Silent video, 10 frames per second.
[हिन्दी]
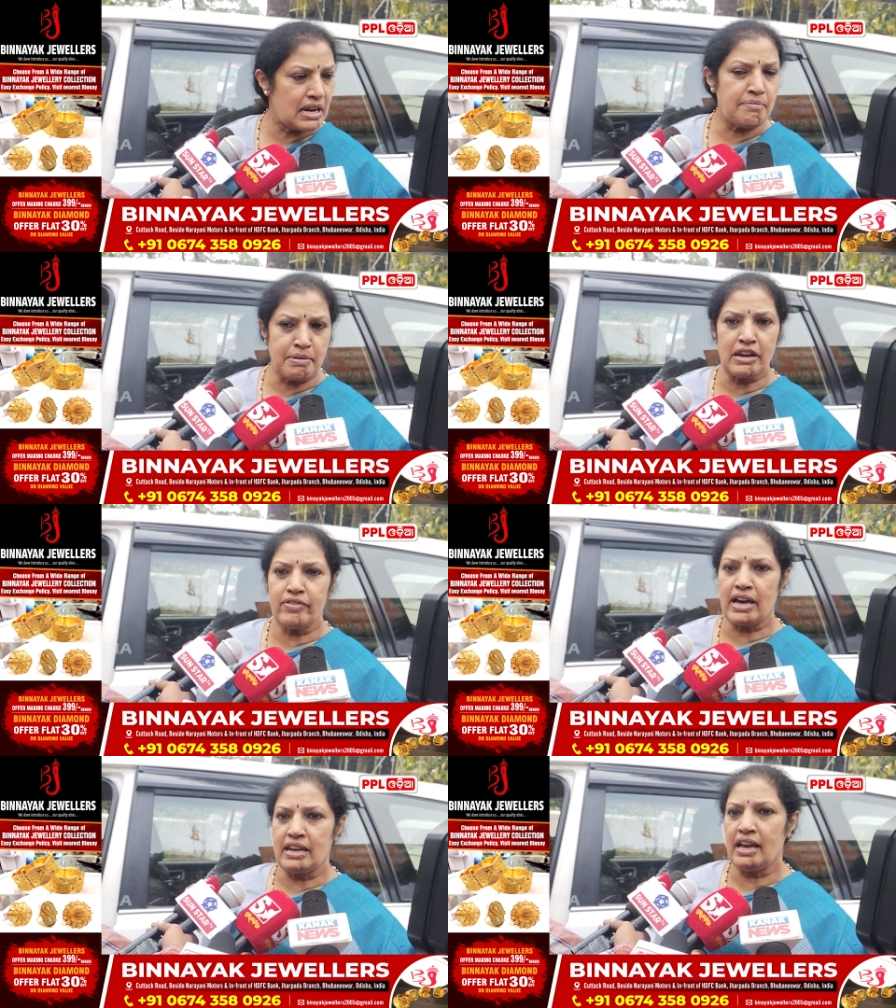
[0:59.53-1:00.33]
मेरा
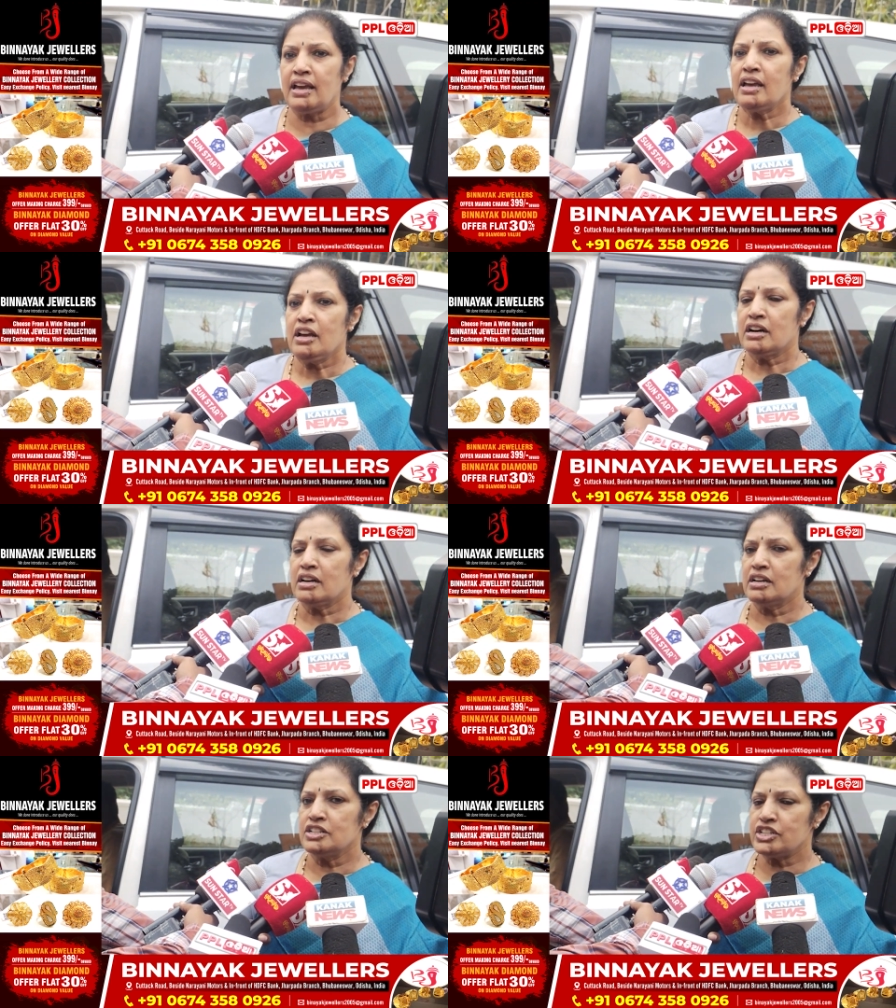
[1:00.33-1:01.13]
परिवार है
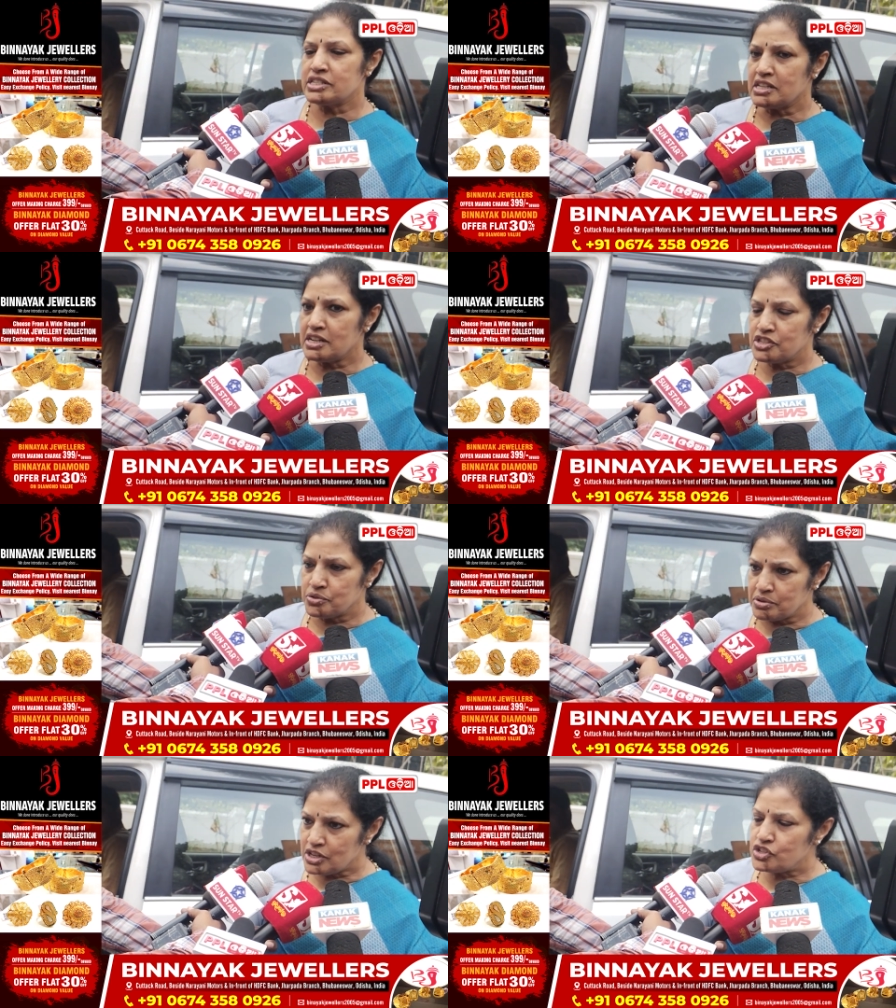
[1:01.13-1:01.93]
जिस तरह
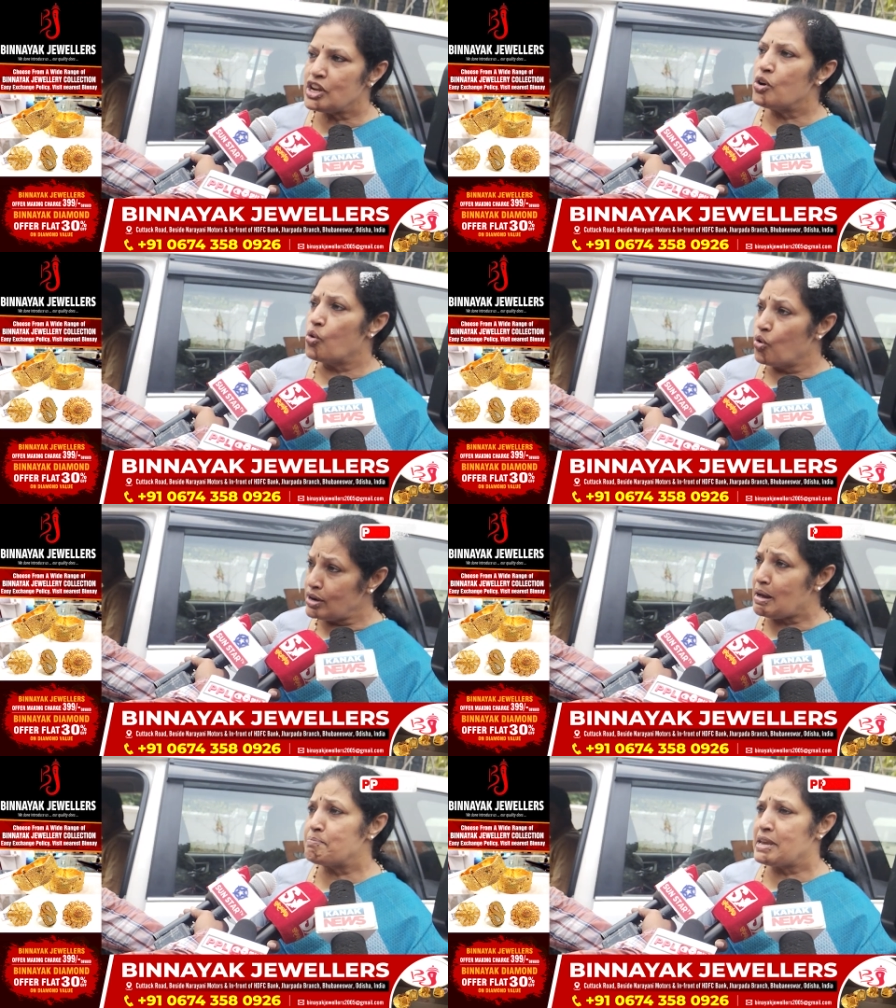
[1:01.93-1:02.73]
सूरज ने
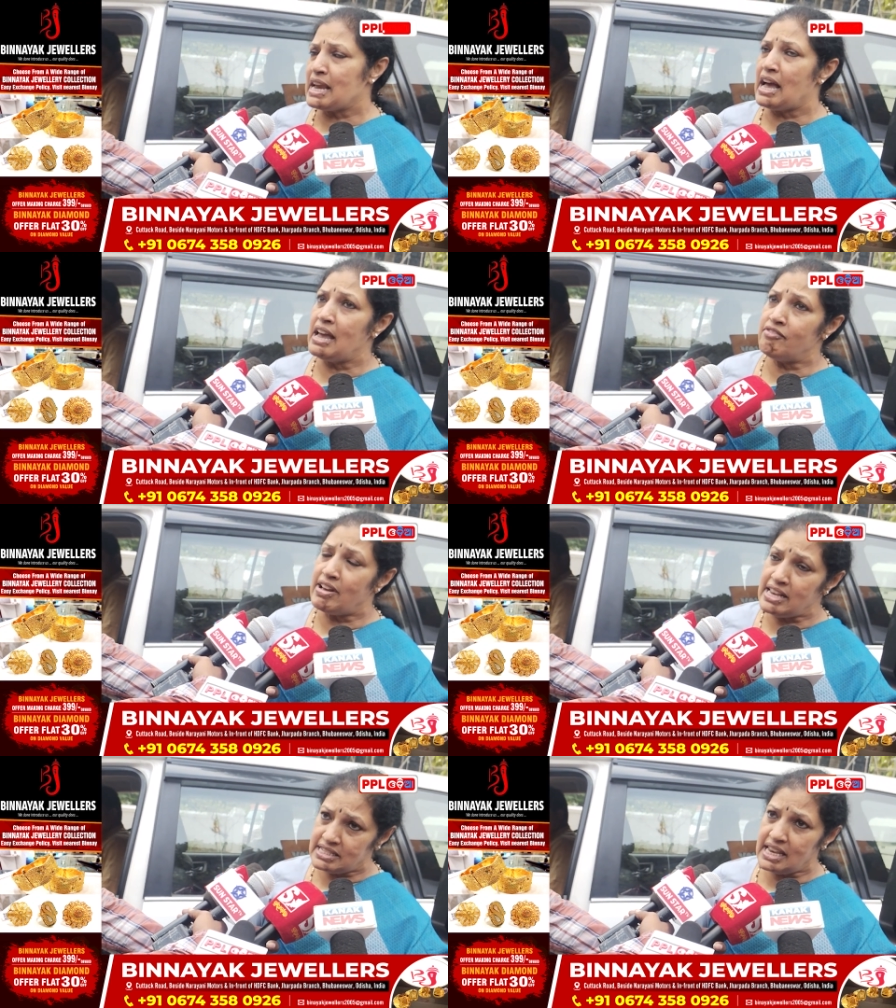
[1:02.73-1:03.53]
ओनअप किया है
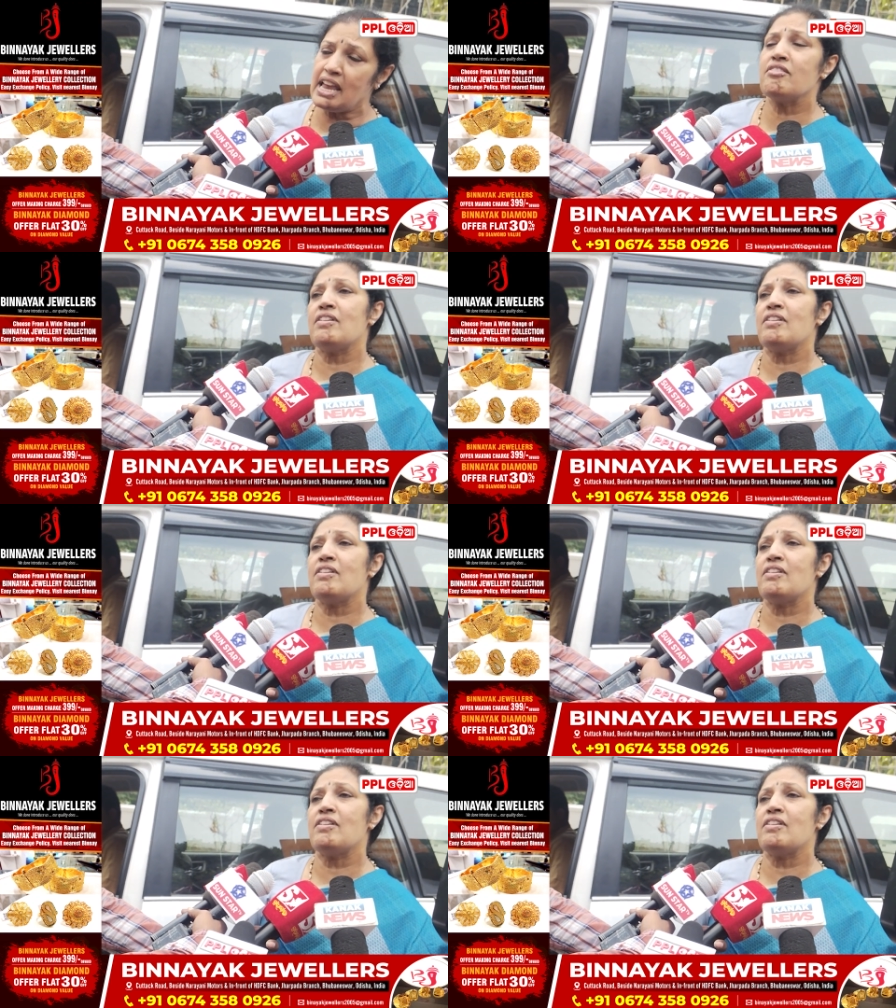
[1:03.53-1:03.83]
वैसे ही